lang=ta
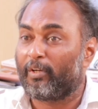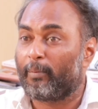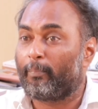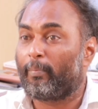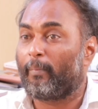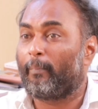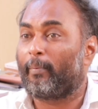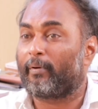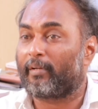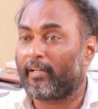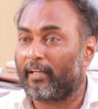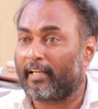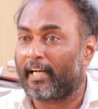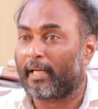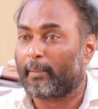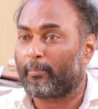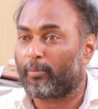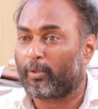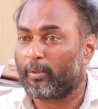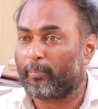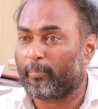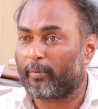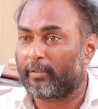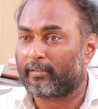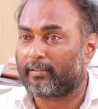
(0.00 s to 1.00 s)
விருப்பப்பட்டால்
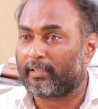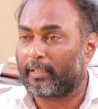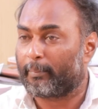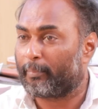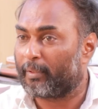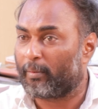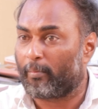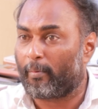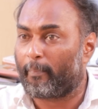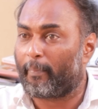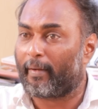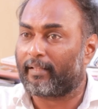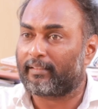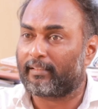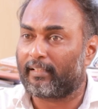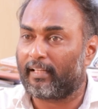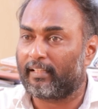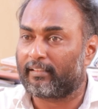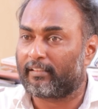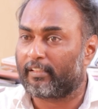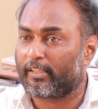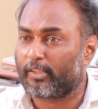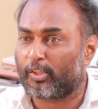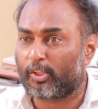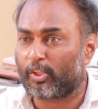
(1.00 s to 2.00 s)
நடைமுறைப்படுத்தலை இப்போ நம்ம
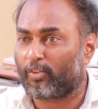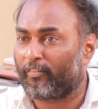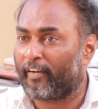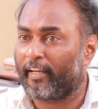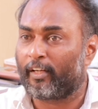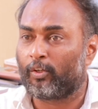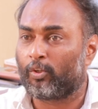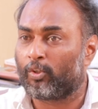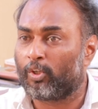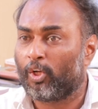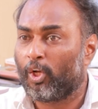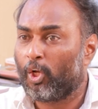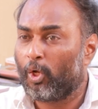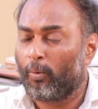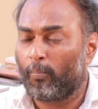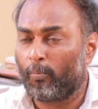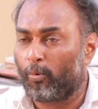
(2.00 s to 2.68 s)
பார்த்துல திருச்சி வயலூர்